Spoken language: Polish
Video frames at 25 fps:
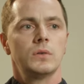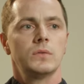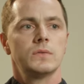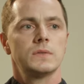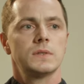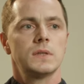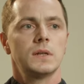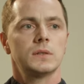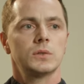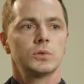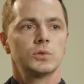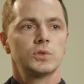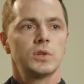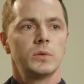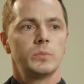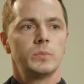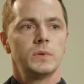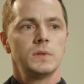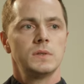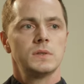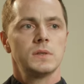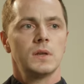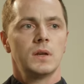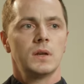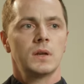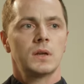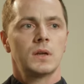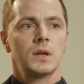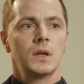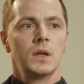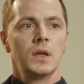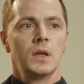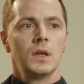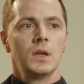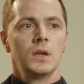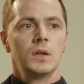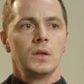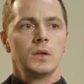w Starokrzepicach
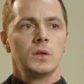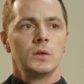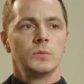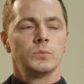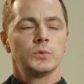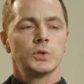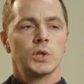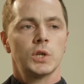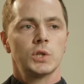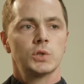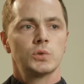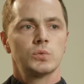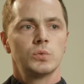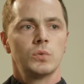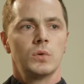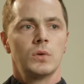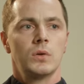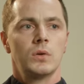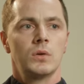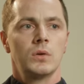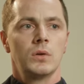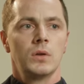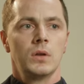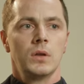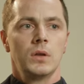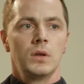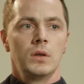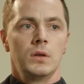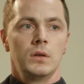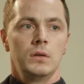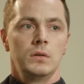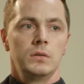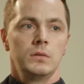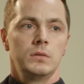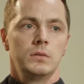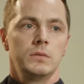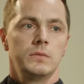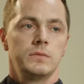Y, przeszło
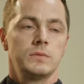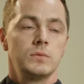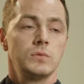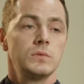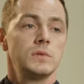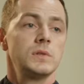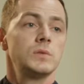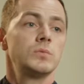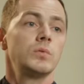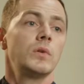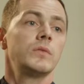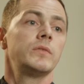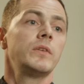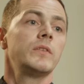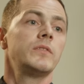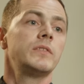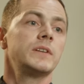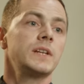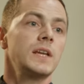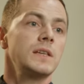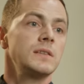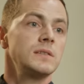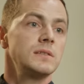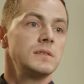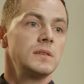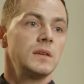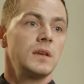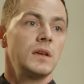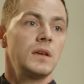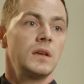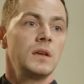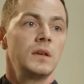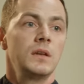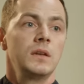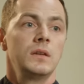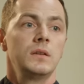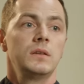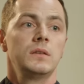y, w cudzysłowie w
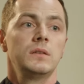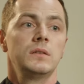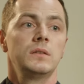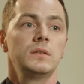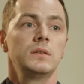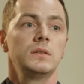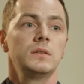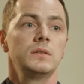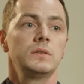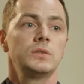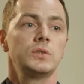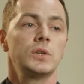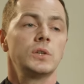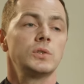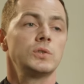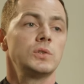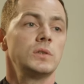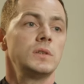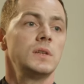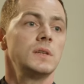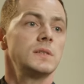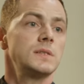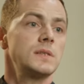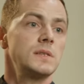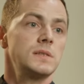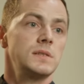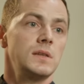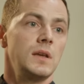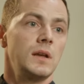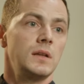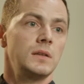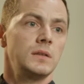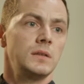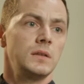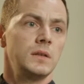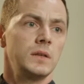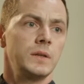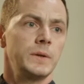ręce y, księży
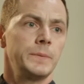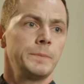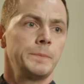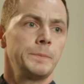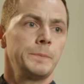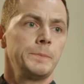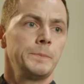diecezjalnych.